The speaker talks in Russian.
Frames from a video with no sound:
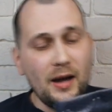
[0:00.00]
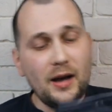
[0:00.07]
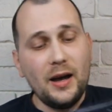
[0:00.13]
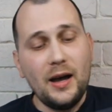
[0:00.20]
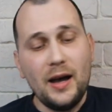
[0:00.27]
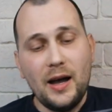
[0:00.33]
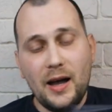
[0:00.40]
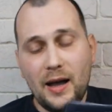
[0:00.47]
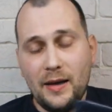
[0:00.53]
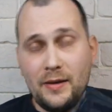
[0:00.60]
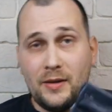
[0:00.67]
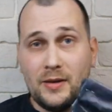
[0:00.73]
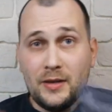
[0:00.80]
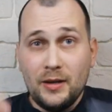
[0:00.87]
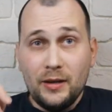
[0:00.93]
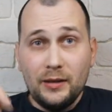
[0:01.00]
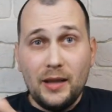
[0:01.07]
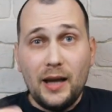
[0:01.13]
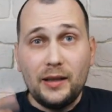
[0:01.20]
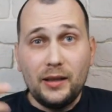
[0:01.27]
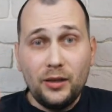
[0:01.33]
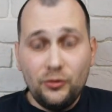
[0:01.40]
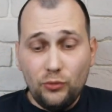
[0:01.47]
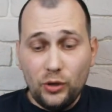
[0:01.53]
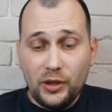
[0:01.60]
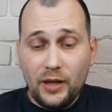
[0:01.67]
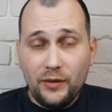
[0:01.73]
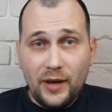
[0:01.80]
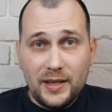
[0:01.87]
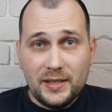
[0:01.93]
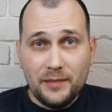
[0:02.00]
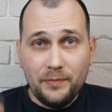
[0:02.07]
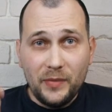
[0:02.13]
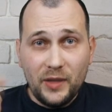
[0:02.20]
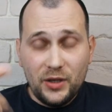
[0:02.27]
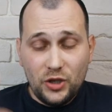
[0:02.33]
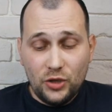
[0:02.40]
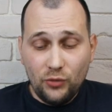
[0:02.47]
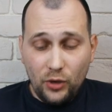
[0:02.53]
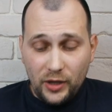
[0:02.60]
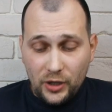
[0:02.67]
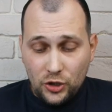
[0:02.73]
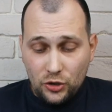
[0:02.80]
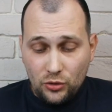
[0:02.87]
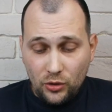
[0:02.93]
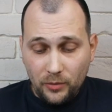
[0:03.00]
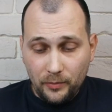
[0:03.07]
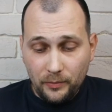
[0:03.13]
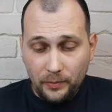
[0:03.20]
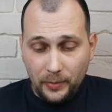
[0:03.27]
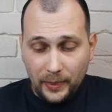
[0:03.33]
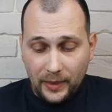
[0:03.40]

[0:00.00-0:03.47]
А, так, так вот, давайте, с чего начнем?